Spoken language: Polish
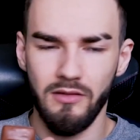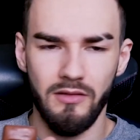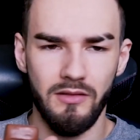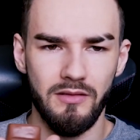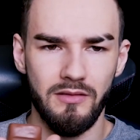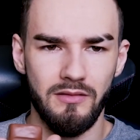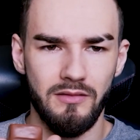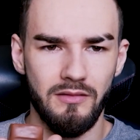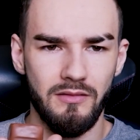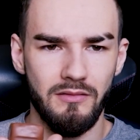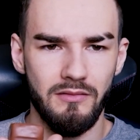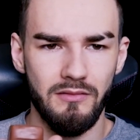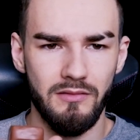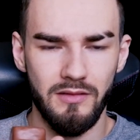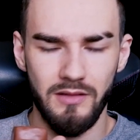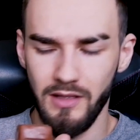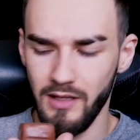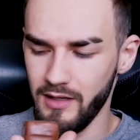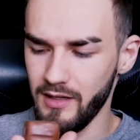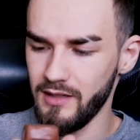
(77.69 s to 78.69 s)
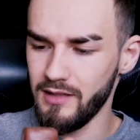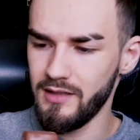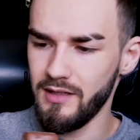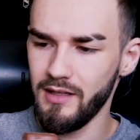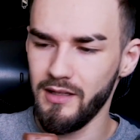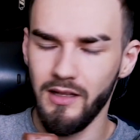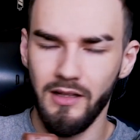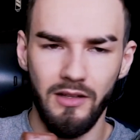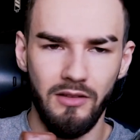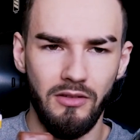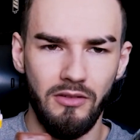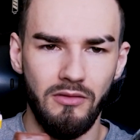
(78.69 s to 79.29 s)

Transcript: To jest sneakers jeden